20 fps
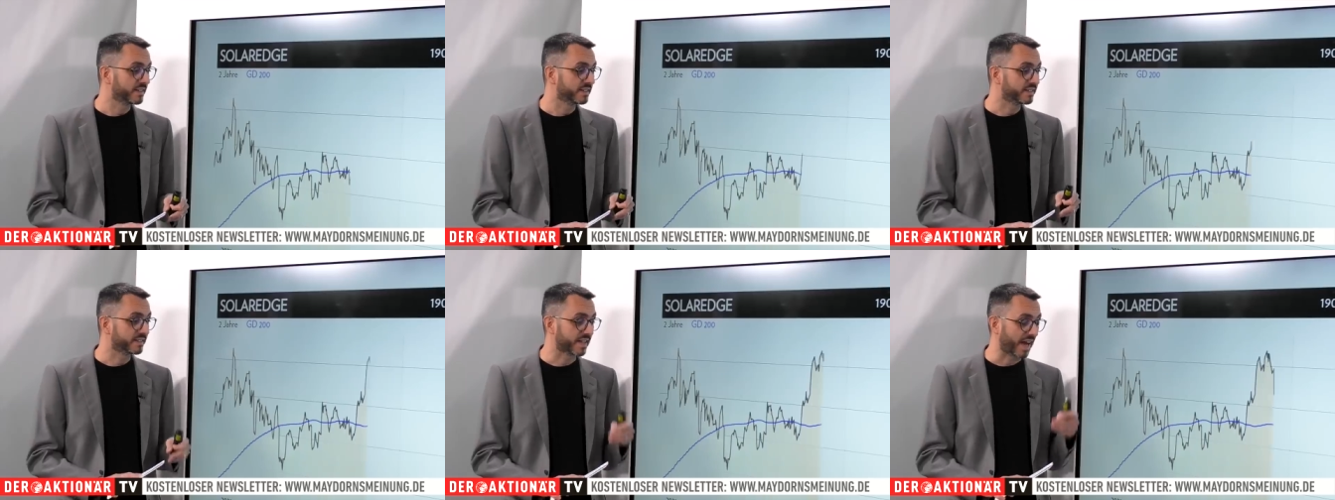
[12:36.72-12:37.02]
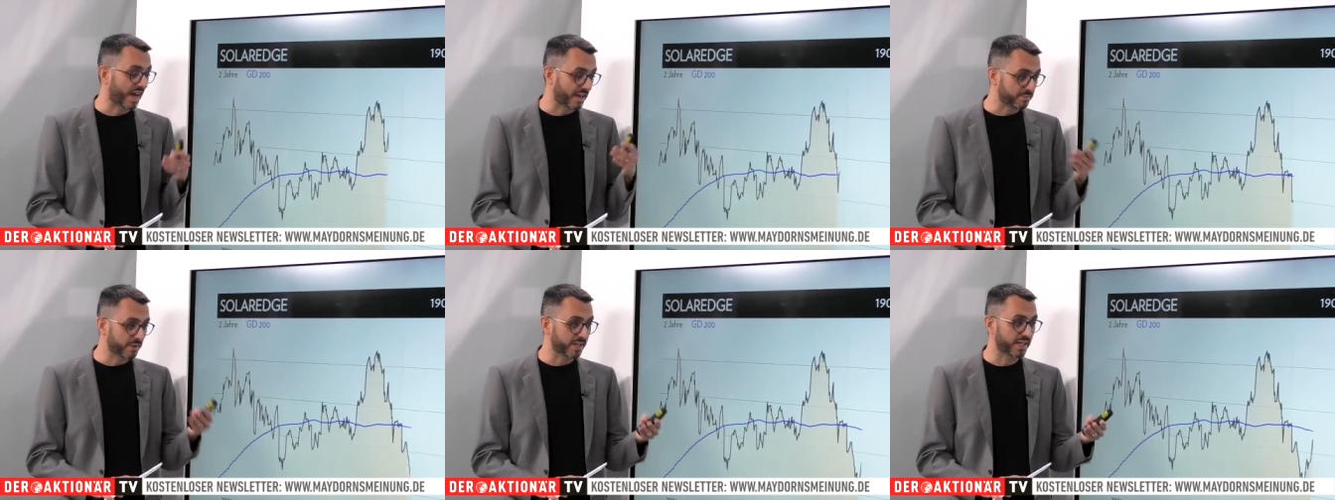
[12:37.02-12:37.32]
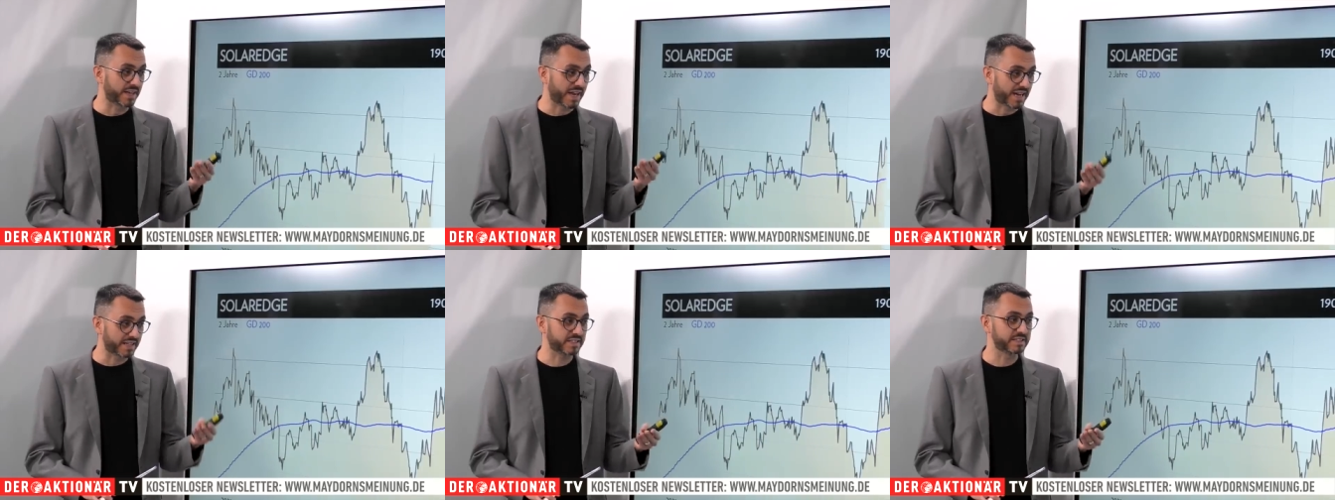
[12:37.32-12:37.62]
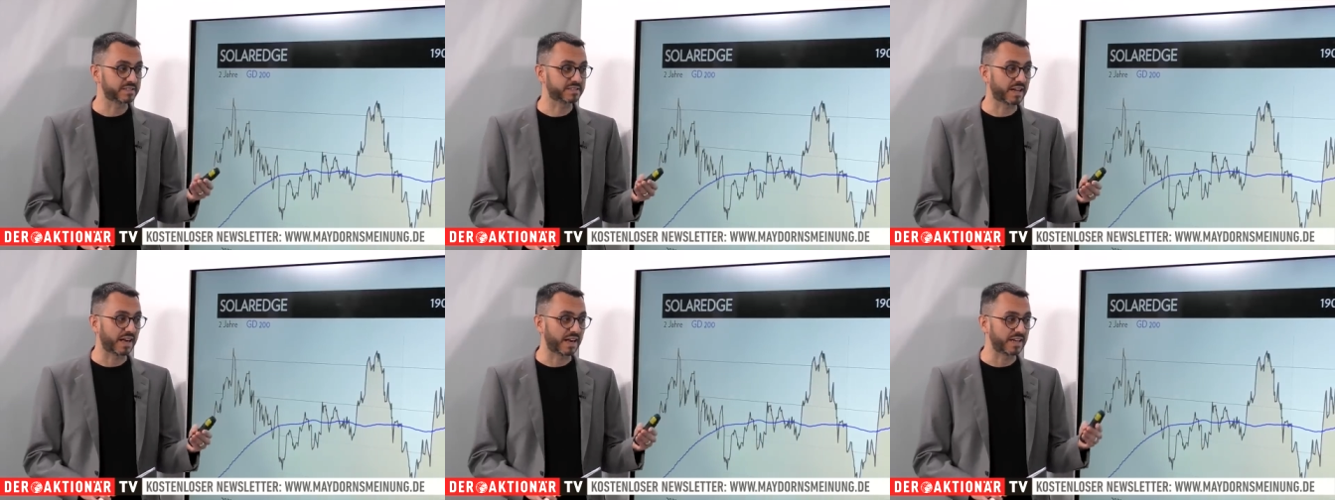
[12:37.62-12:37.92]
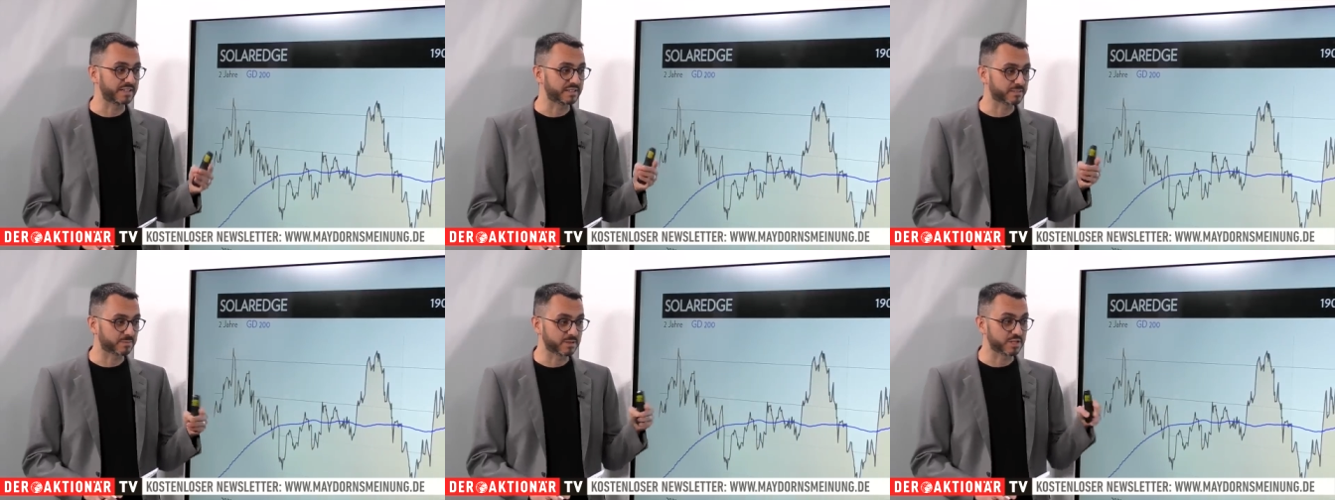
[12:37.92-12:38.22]
Da hat man ja nach den Zahlen,
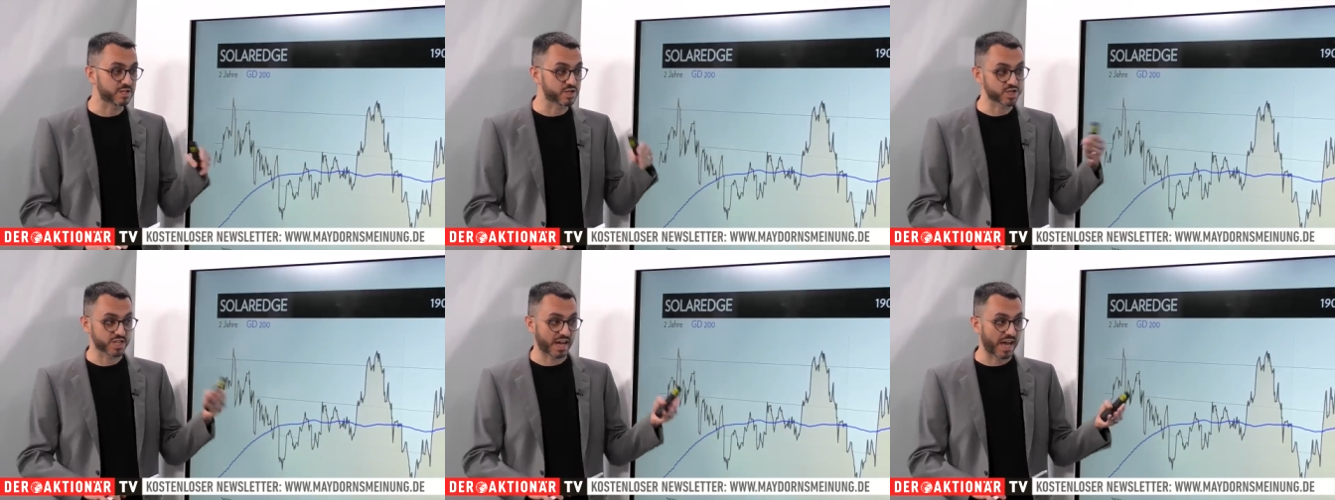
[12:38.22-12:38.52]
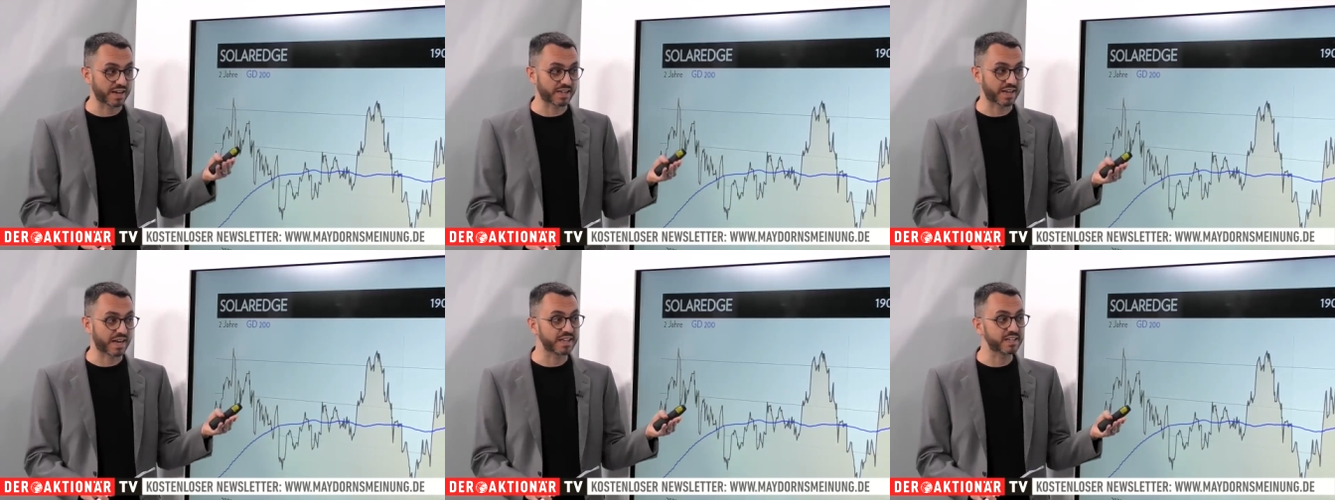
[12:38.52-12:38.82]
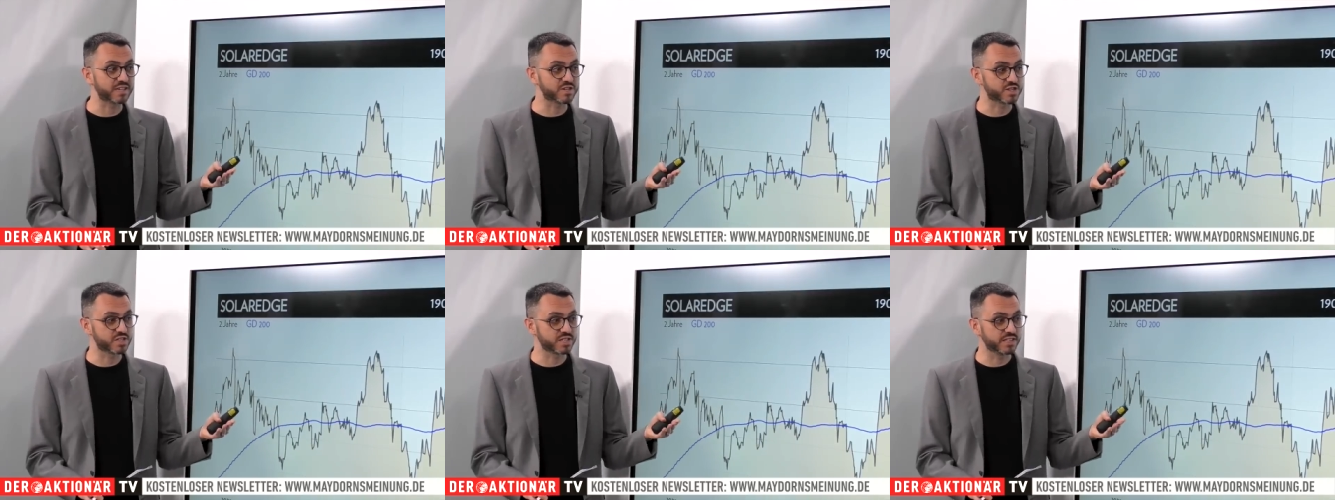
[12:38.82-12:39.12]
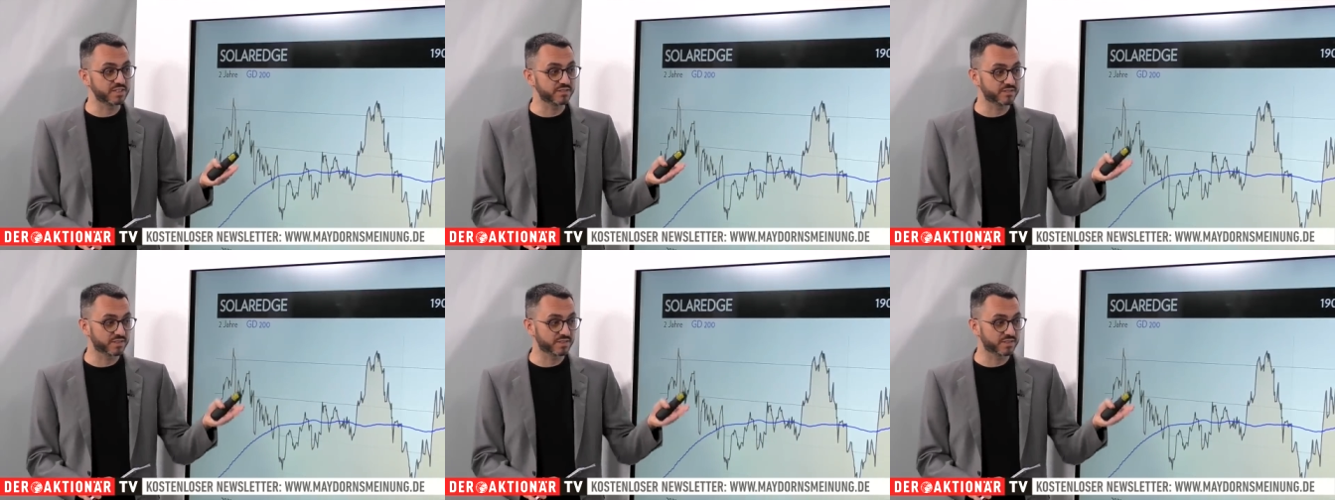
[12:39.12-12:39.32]
ist man stark eingestiegen.